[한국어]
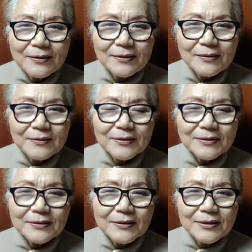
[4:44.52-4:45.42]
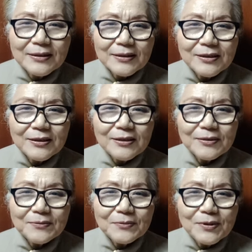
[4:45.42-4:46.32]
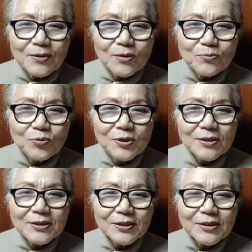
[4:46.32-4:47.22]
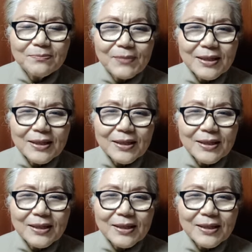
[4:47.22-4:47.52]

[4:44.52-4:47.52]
에, 어, 그 부정적인